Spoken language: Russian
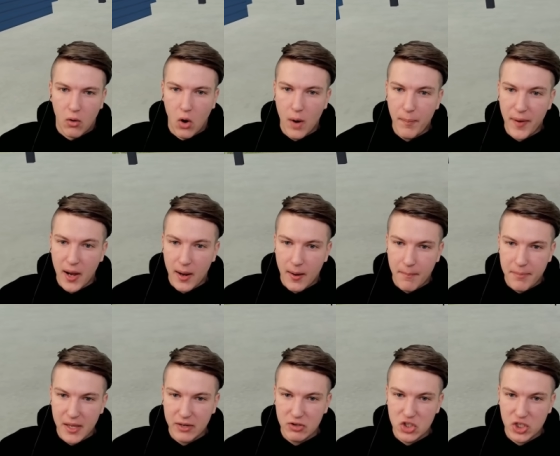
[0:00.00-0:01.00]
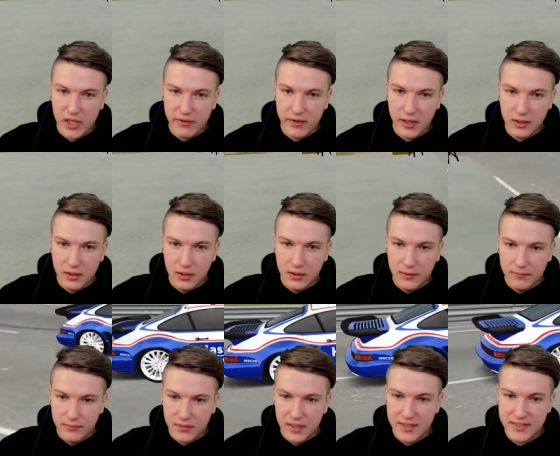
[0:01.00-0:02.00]
Опа! Первый человек.
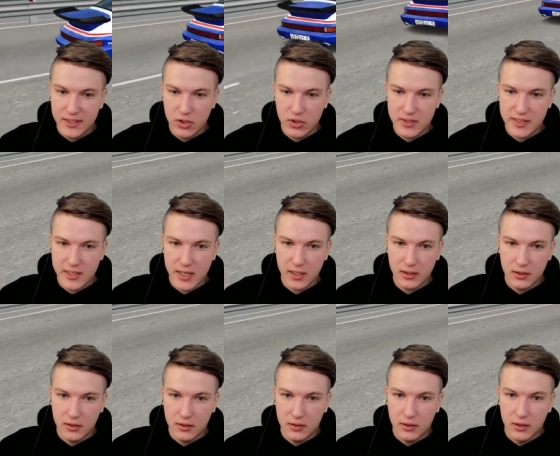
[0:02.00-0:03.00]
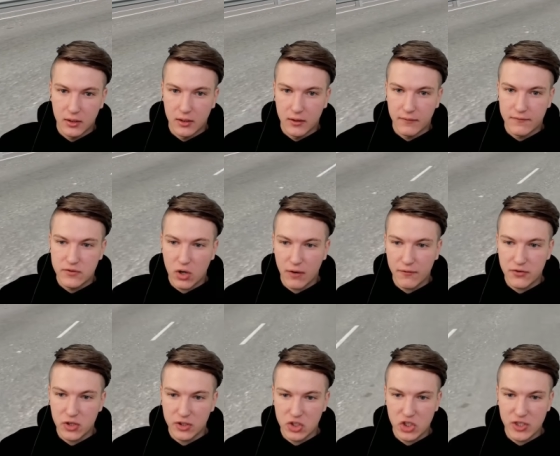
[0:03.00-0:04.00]
Остановится, нет? Все,
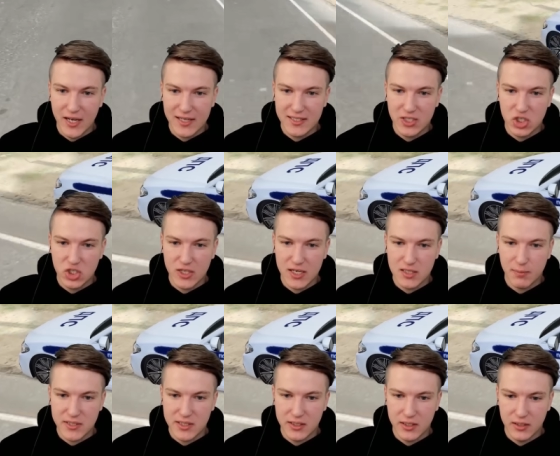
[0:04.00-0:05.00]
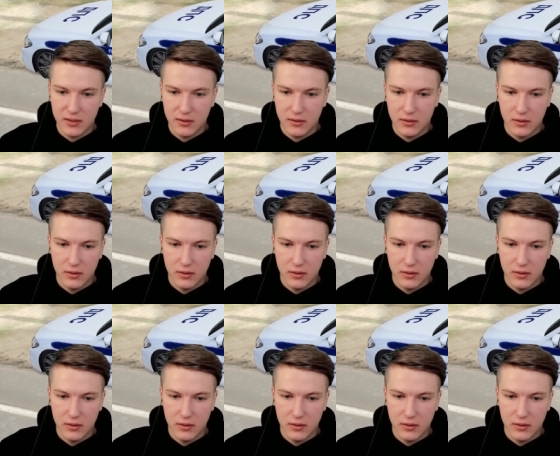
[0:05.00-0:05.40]
все, начинается, начинается, пацаны.